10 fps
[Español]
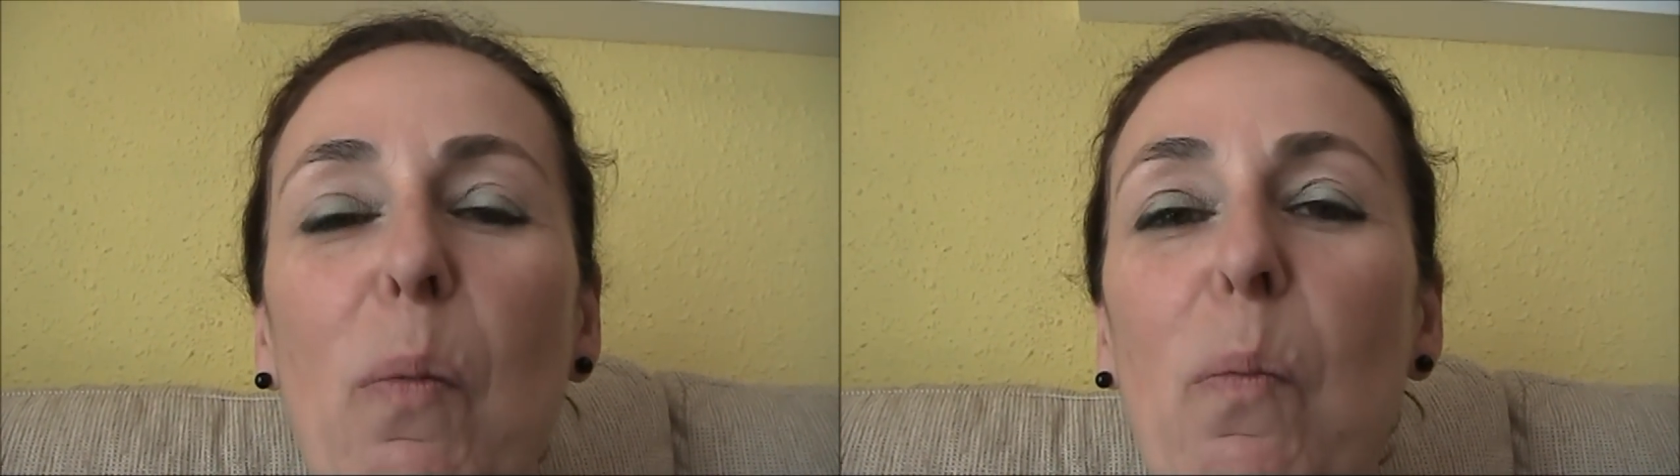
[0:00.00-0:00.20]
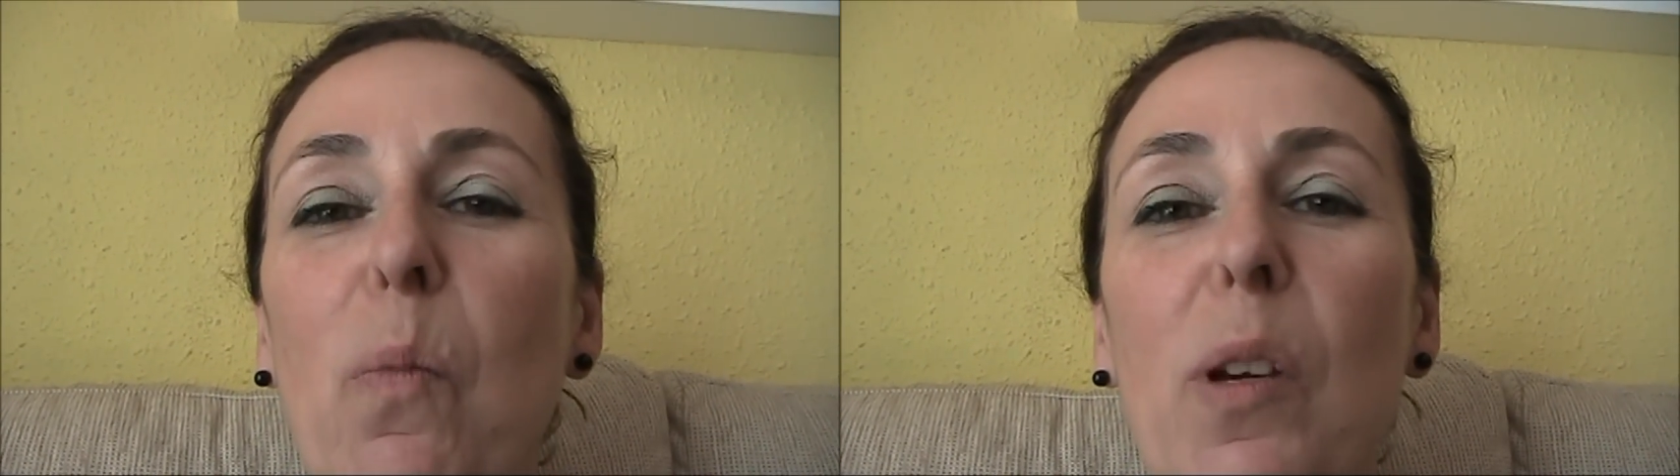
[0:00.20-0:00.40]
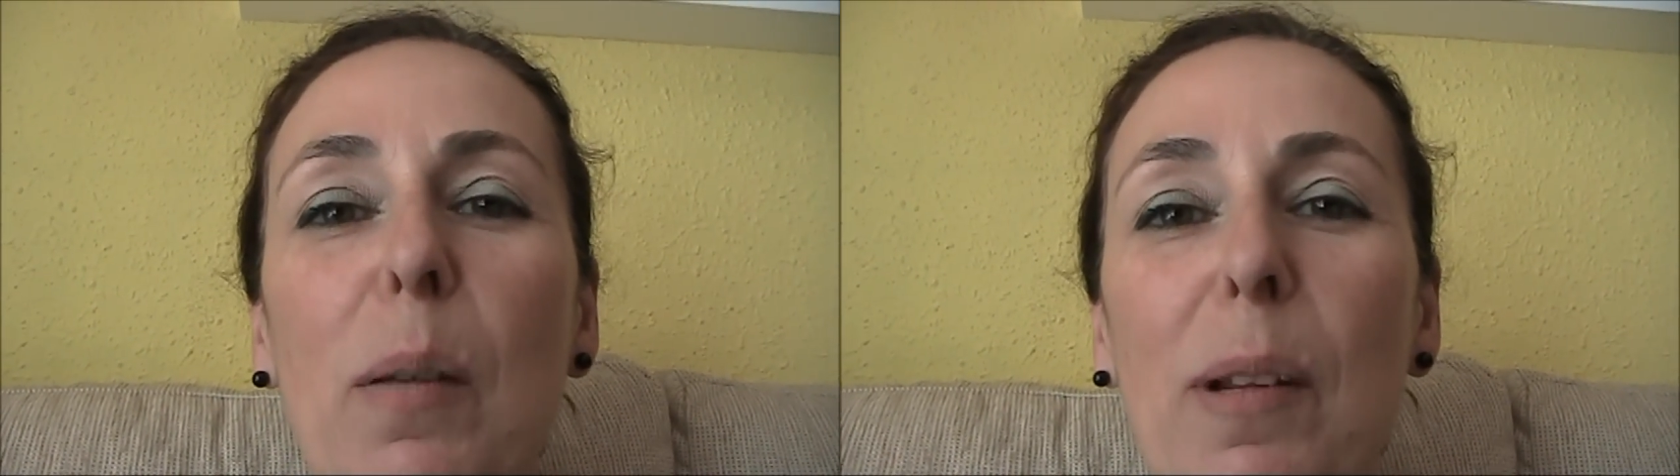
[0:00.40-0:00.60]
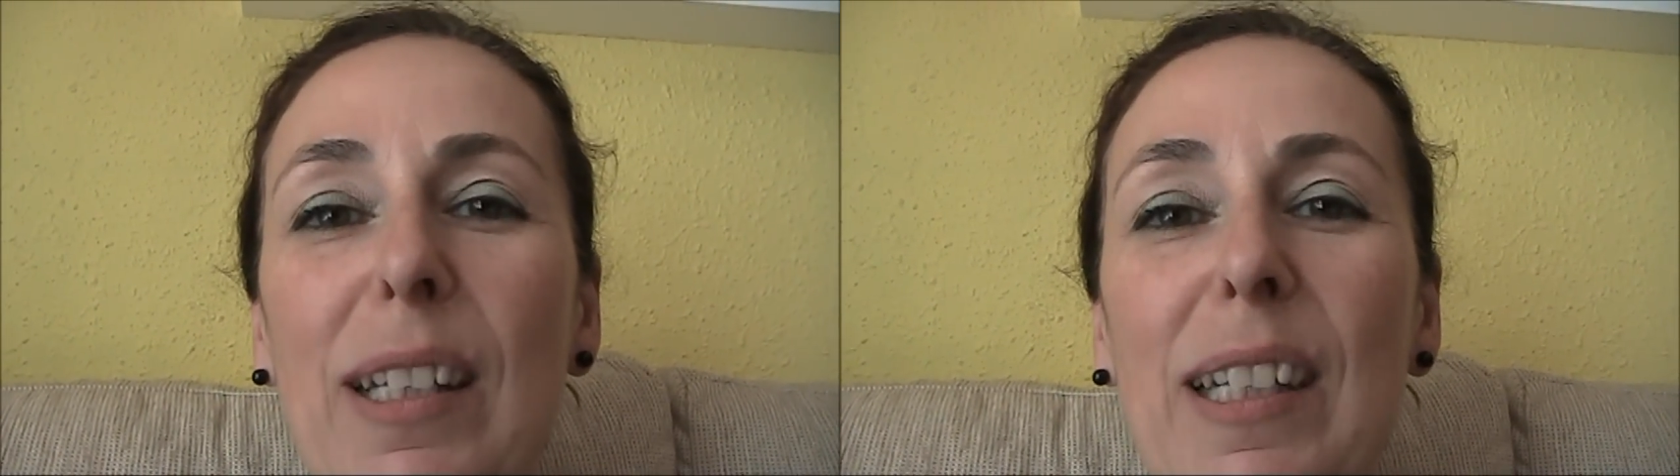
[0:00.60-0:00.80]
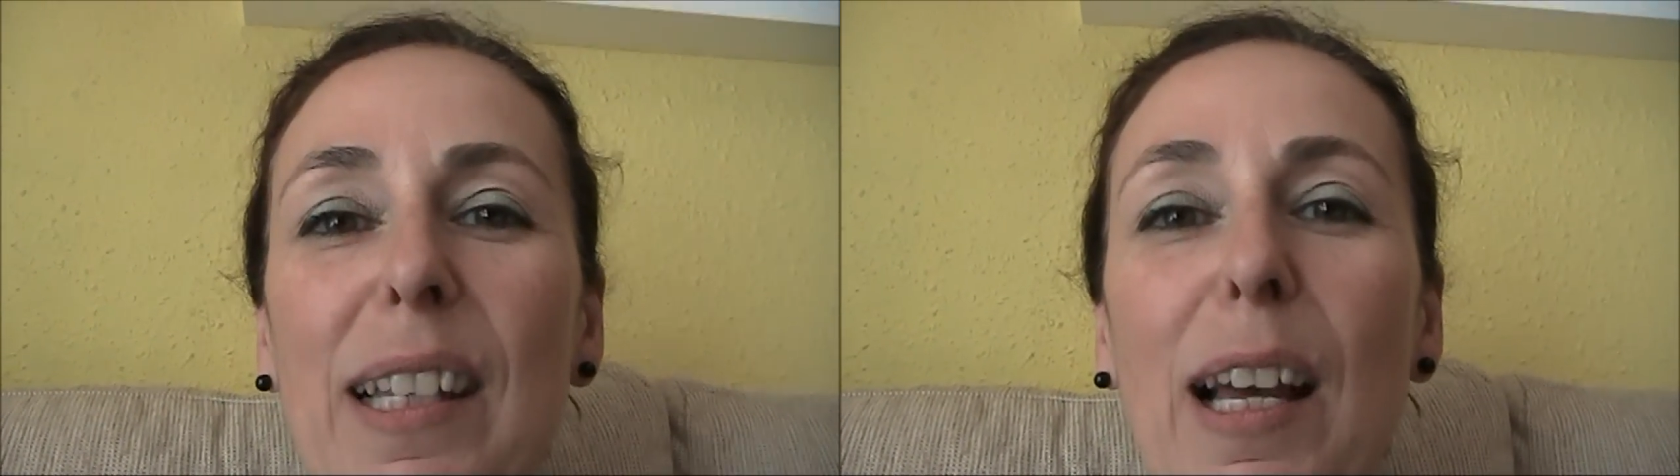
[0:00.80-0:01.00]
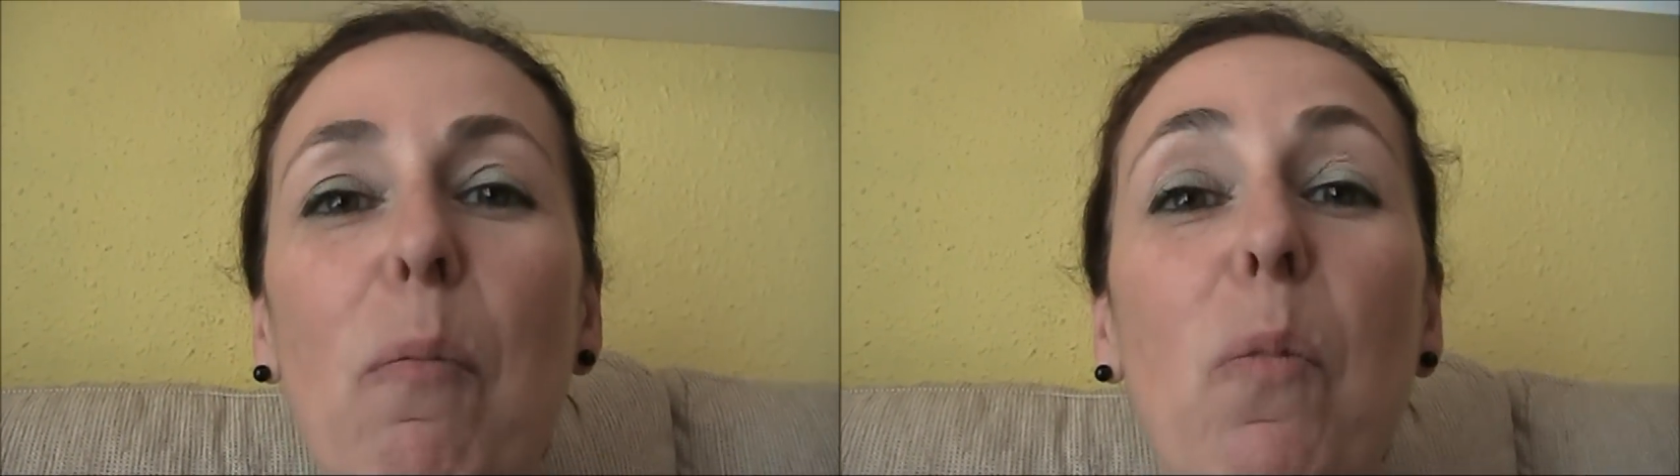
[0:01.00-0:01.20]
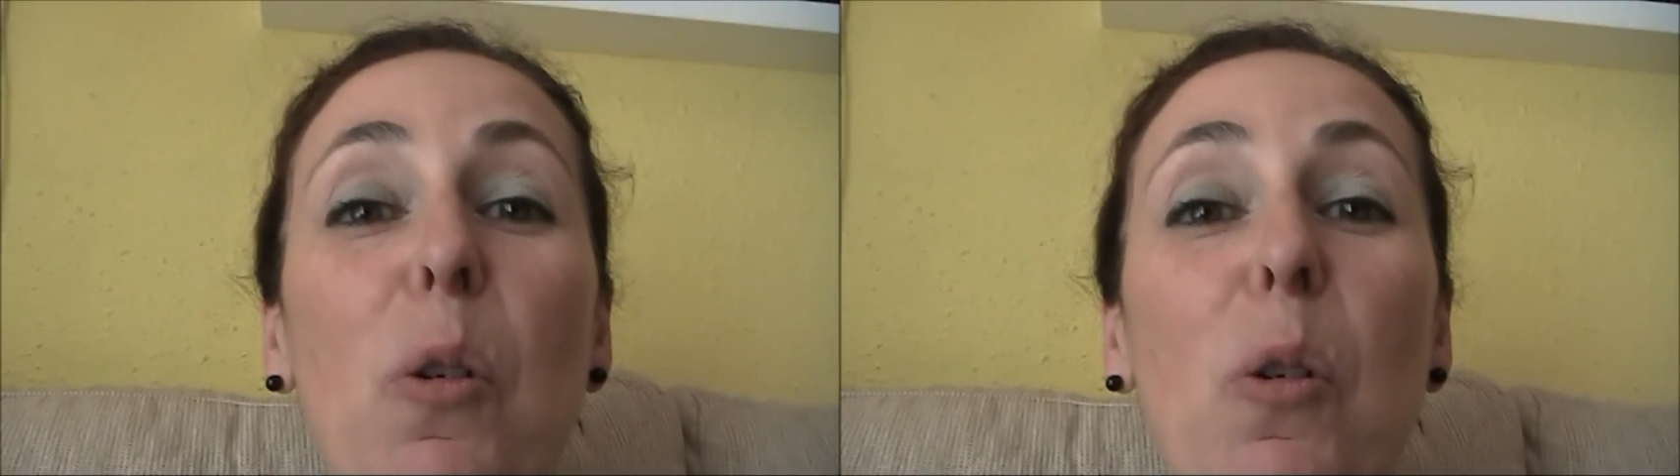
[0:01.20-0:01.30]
muy divertida, muy